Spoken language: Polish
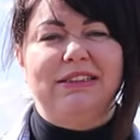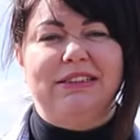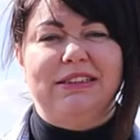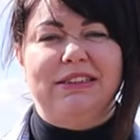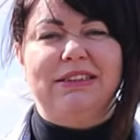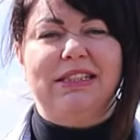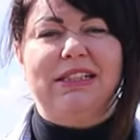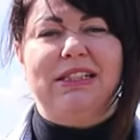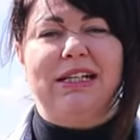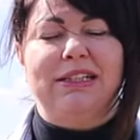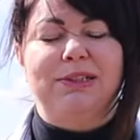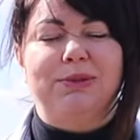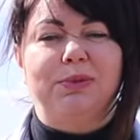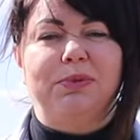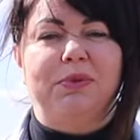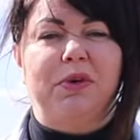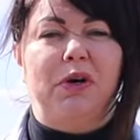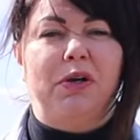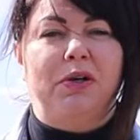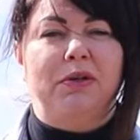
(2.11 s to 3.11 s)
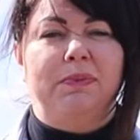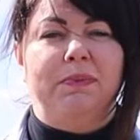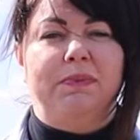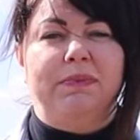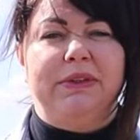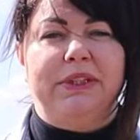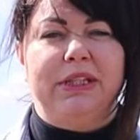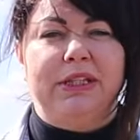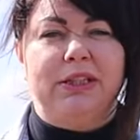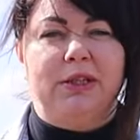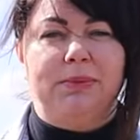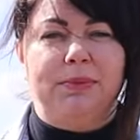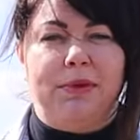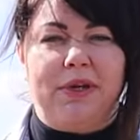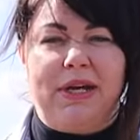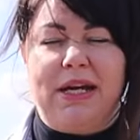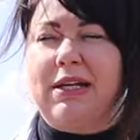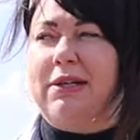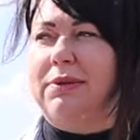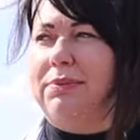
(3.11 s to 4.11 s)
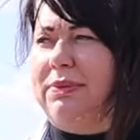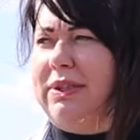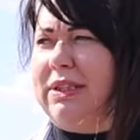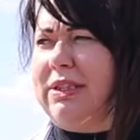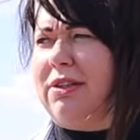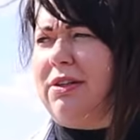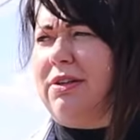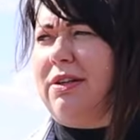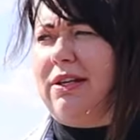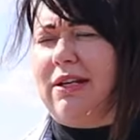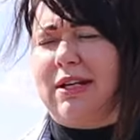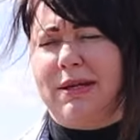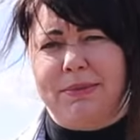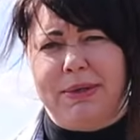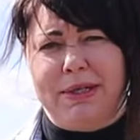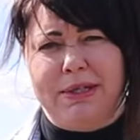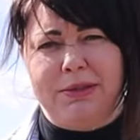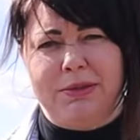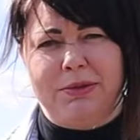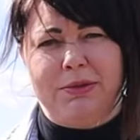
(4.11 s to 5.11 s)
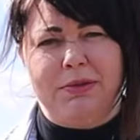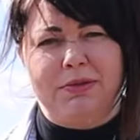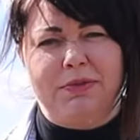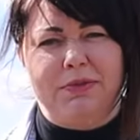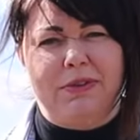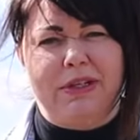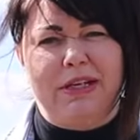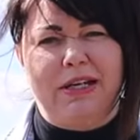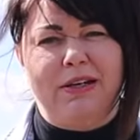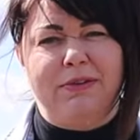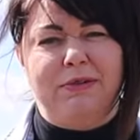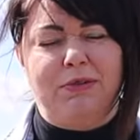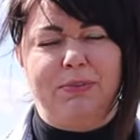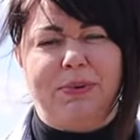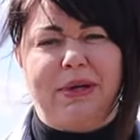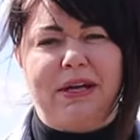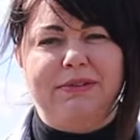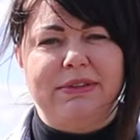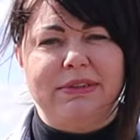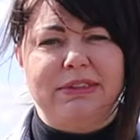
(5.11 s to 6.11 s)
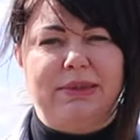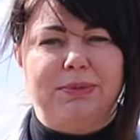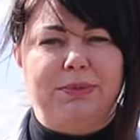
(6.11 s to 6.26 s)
Dziś kilka słów o niedoborach mikroelementów w uprawie